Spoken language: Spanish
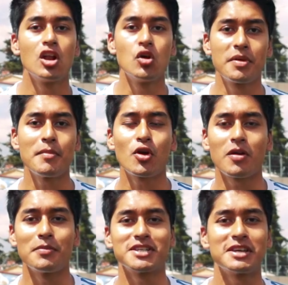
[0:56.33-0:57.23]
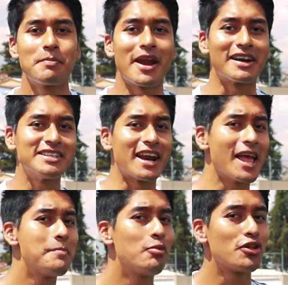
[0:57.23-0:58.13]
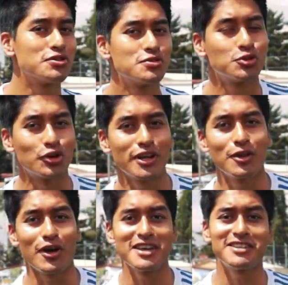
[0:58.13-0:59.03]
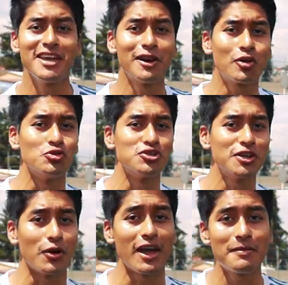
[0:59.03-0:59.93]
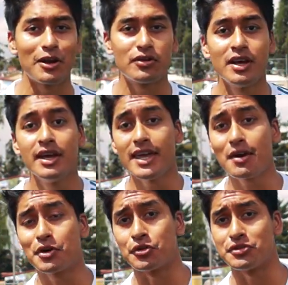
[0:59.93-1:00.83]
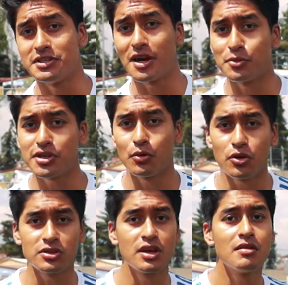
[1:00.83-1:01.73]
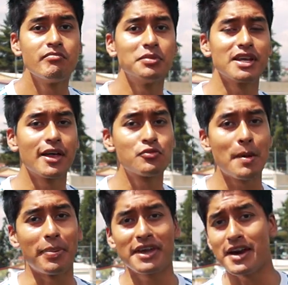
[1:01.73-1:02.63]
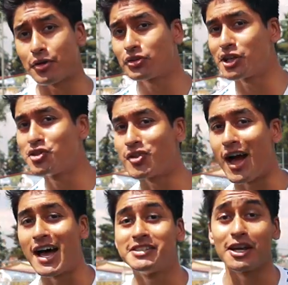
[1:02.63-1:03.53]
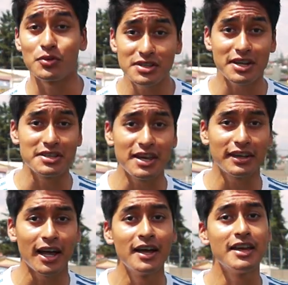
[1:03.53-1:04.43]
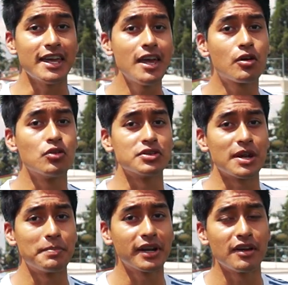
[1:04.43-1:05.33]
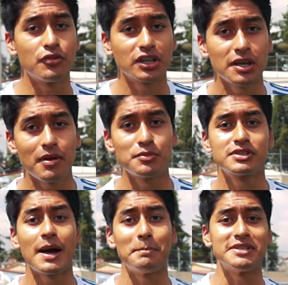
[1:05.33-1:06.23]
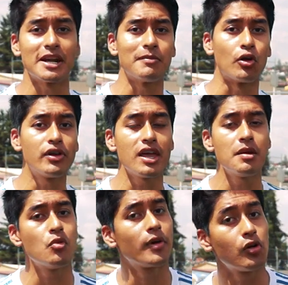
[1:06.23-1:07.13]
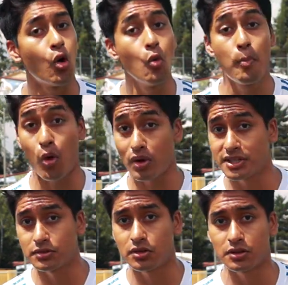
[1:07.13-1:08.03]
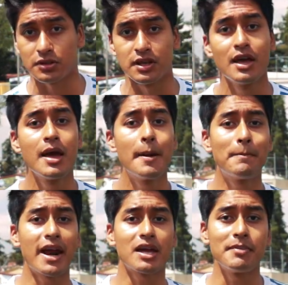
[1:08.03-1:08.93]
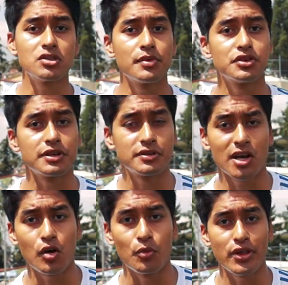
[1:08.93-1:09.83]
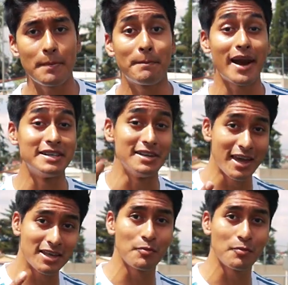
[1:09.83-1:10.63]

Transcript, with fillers: Lo primero que vamos a hacer para realizar el poderoso tornado es ir conduciendo el balón y cuando sintamos seguros vamos a dar una pequeña rotación hacia nuestra izquierda y con nuestra pierna fuerte vamos a pisar el balón y moverlo un poco hacia nosotros para que más o menos se nos acomode para el siguiente